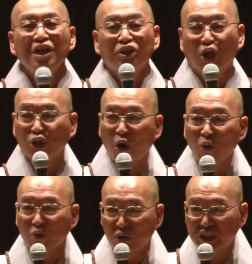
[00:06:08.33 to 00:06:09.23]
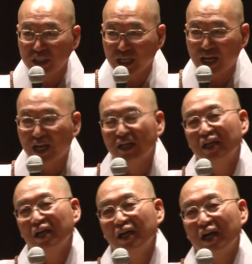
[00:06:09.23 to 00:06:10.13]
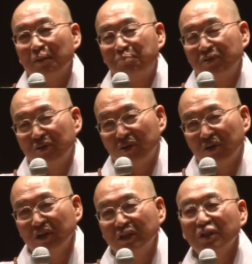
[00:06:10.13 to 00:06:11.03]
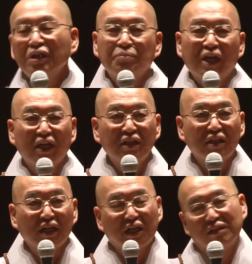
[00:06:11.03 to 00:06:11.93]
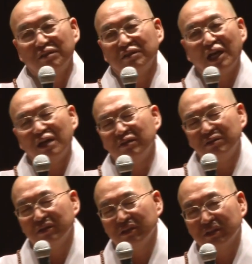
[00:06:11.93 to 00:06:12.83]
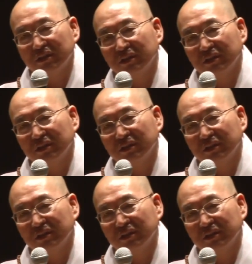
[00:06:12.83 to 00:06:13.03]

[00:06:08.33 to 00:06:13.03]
더더욱 골치가 아프고, 늙으면 해결될 것 같은데 안 돼.